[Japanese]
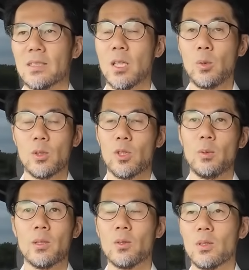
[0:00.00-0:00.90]
しかもあの
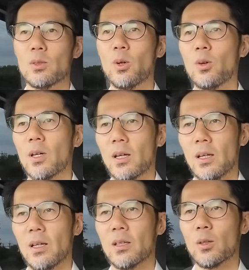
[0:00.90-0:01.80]
イベントって動くか
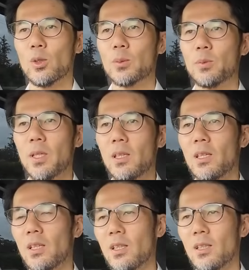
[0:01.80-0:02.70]
らコスプレ
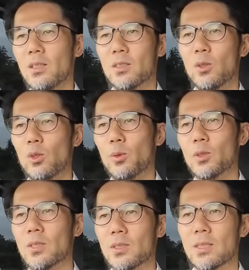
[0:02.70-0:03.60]
的なストロボ
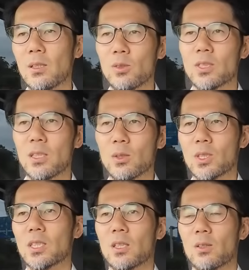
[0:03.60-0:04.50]
をスタンドにセット
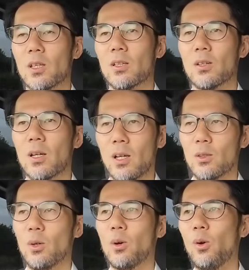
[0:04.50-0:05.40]
してじゃなくてあ
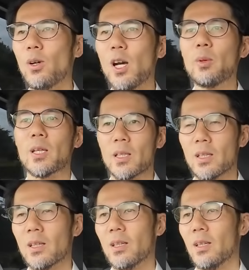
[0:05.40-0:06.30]
のオンカメラで
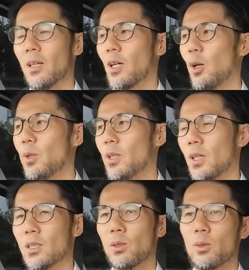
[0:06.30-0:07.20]
ねカメラに
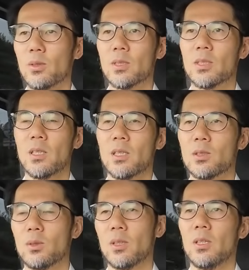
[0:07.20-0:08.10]
ガチャコってつけた
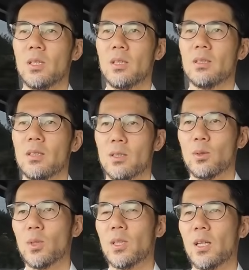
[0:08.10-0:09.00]
状態で
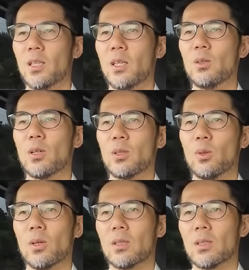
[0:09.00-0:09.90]
撮り慣れているか
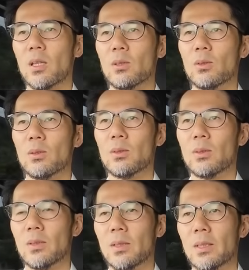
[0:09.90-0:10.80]
どうかってい
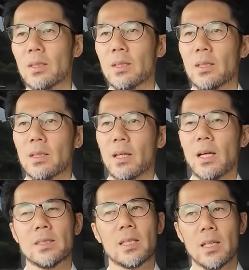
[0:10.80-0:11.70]
う
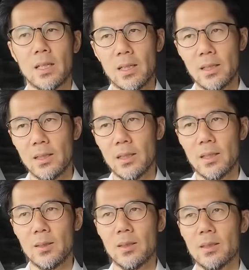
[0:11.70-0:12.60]
感じか
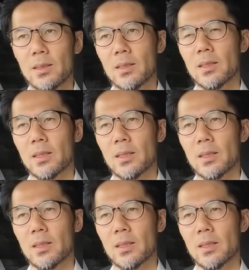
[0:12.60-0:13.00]
なっ